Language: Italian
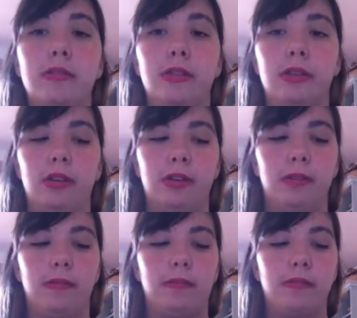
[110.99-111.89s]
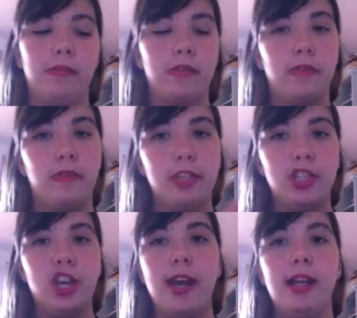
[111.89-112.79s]
eh,
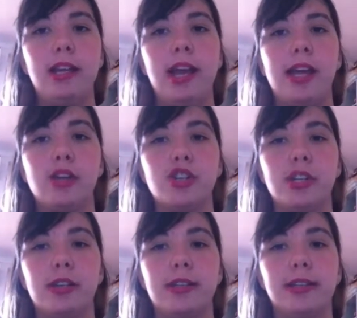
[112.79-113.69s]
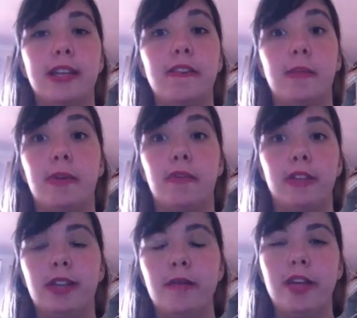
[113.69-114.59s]
Fitzgerald è riuscito a descrivere
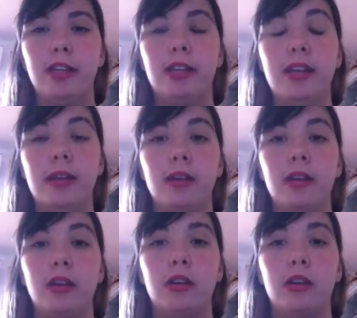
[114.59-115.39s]
perfettamente,